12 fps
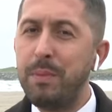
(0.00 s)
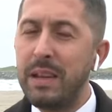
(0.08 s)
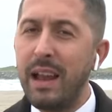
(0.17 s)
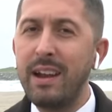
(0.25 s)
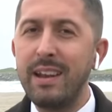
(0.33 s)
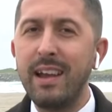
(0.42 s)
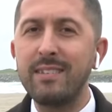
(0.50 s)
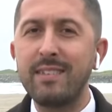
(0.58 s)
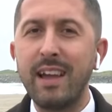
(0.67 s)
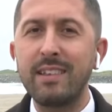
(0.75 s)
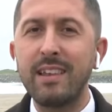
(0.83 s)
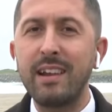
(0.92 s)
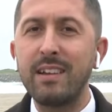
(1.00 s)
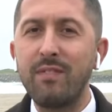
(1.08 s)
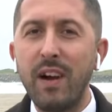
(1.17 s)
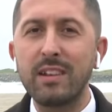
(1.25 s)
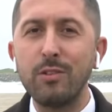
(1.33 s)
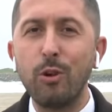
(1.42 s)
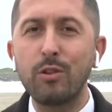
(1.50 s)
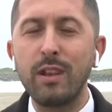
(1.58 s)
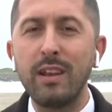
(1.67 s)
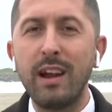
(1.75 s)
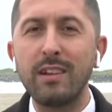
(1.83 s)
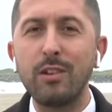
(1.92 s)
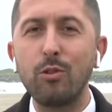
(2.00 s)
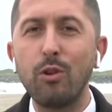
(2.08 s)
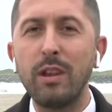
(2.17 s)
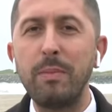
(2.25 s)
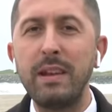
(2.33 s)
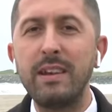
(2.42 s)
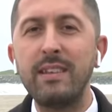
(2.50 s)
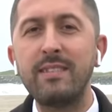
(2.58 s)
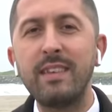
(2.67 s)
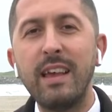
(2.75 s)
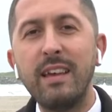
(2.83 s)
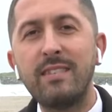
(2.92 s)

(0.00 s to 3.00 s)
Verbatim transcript: İlerleyen saatlerde farklı noktalarda da olabiliriz.